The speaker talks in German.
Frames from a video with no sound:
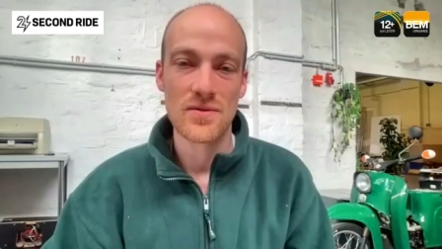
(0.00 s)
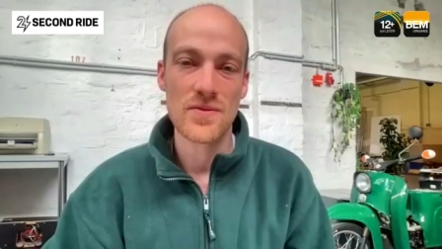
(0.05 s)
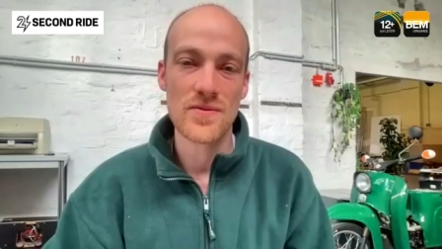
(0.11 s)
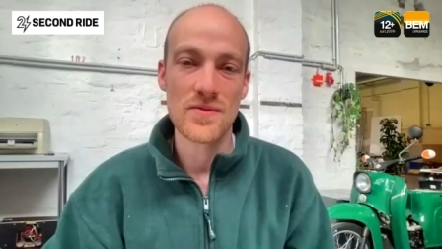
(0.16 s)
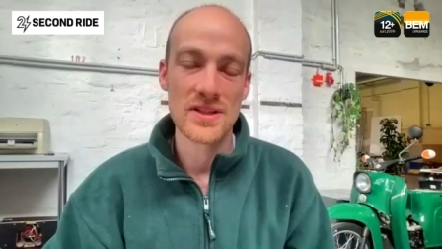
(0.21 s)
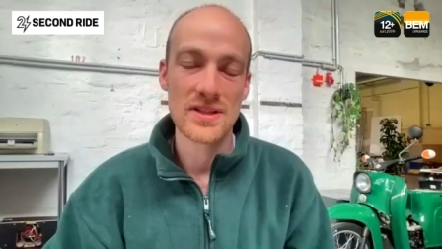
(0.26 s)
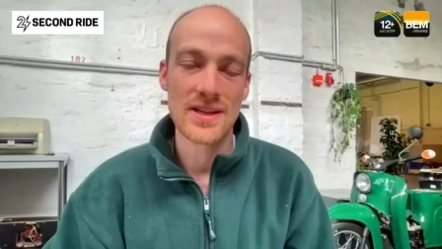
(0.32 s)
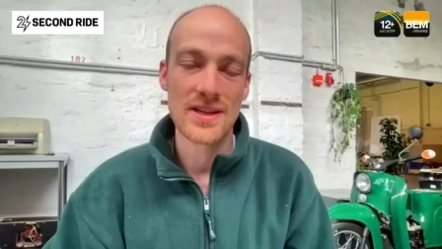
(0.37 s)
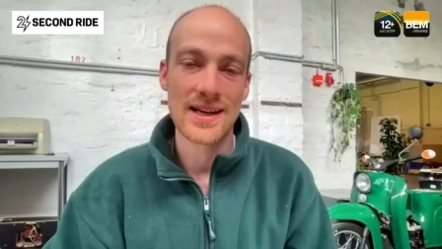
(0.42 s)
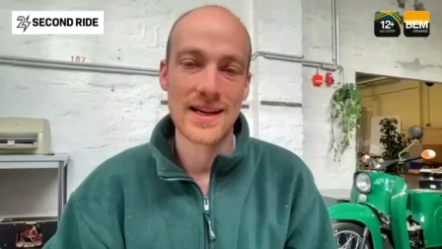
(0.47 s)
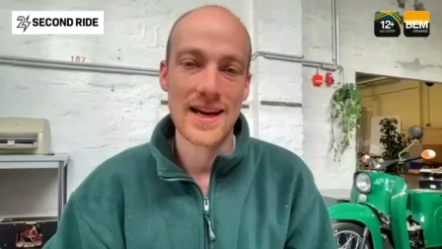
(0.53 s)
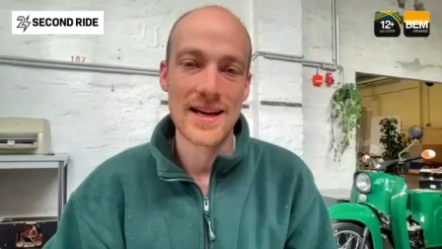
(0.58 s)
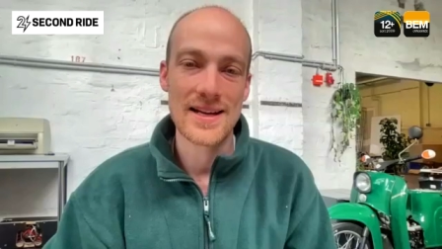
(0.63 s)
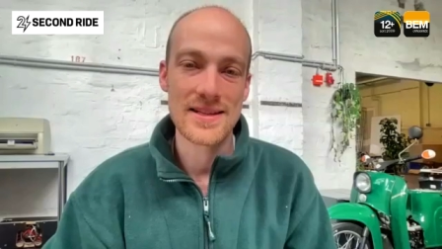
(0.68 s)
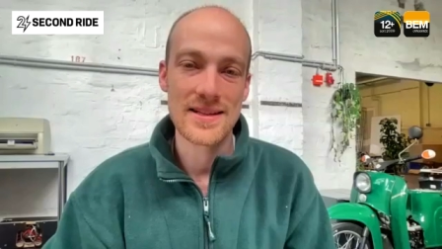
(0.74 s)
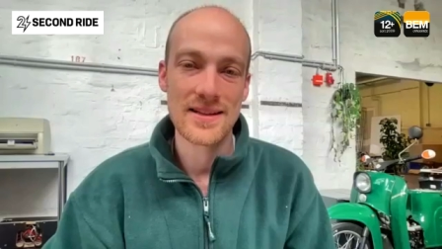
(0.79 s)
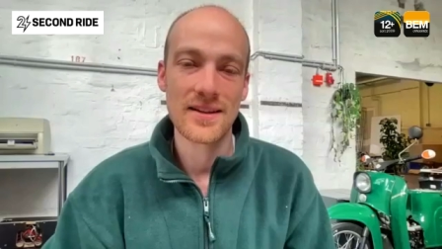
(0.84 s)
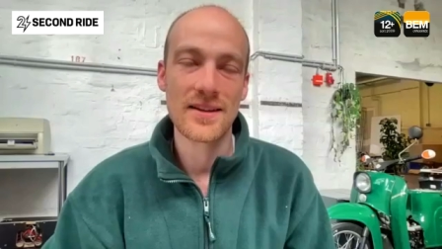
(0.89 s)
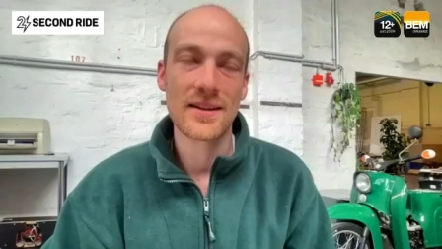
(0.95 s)
wie wir es in der
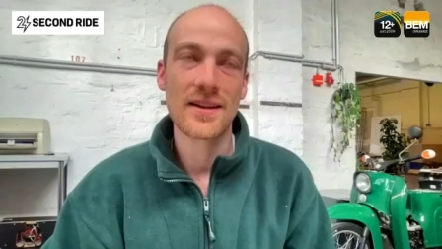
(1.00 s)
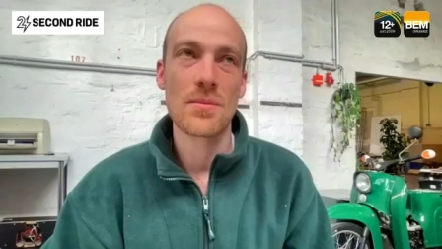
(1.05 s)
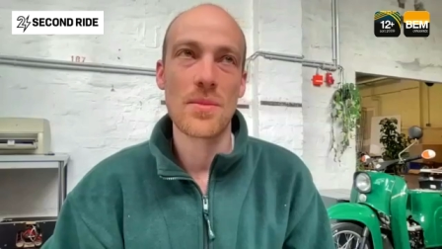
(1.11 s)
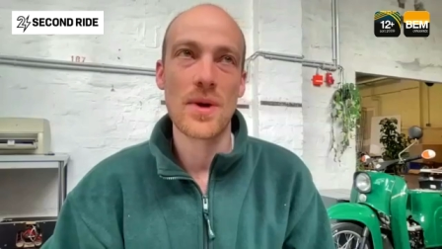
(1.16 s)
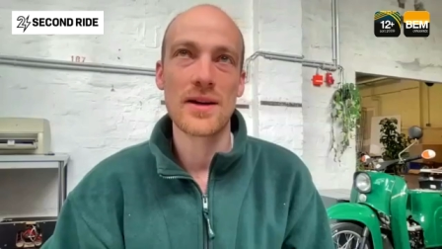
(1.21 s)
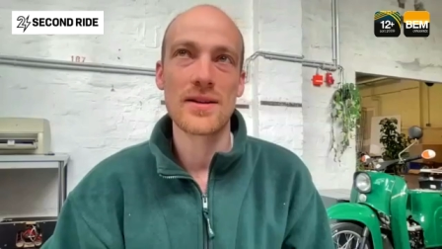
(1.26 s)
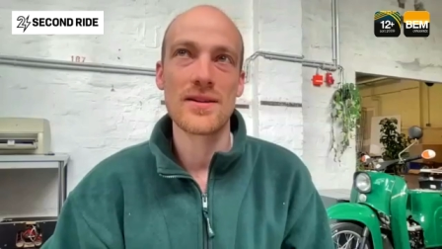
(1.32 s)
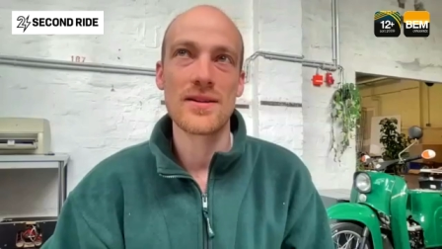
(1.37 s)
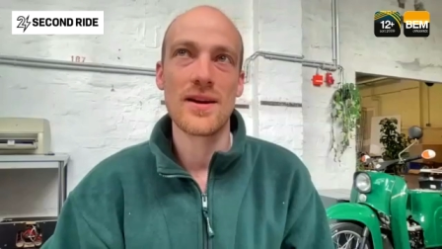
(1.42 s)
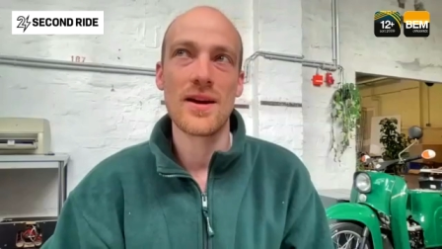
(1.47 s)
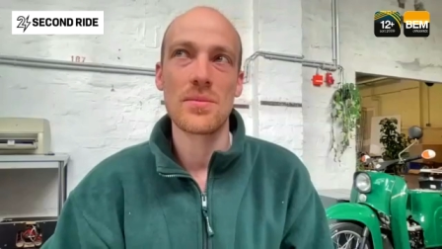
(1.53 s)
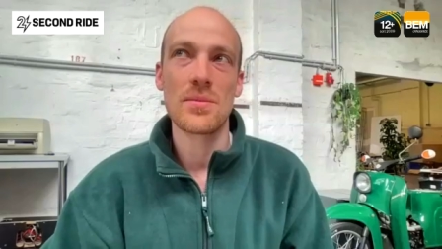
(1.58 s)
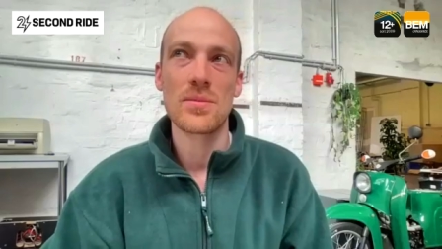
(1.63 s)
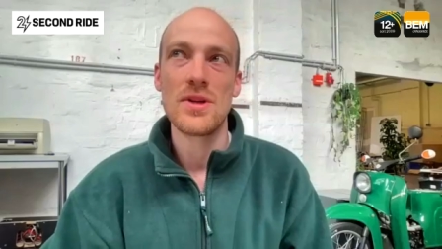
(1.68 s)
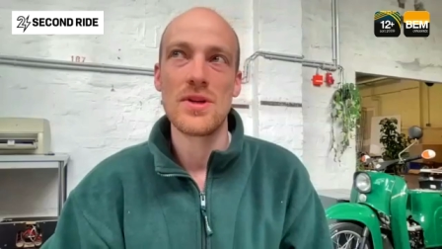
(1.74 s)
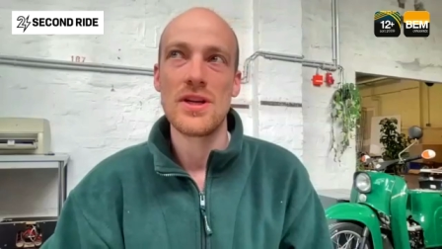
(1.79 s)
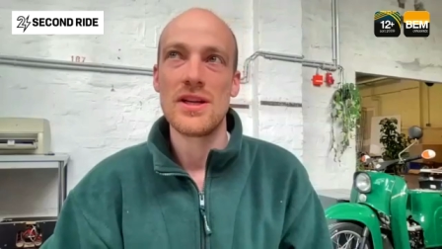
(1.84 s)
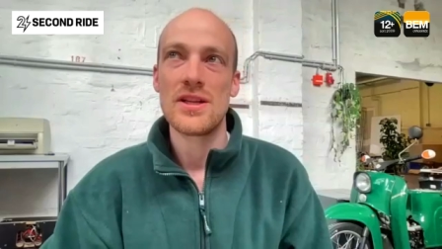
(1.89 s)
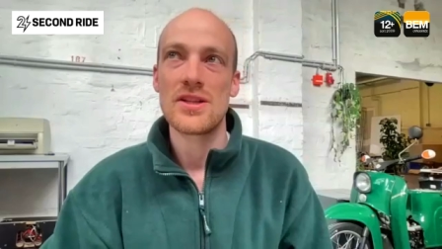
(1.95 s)
Kleinserie gemacht
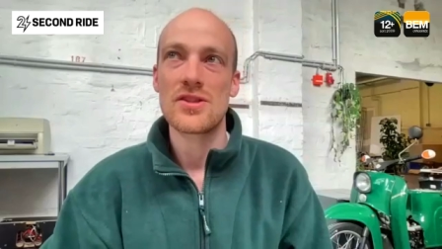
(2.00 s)
haben,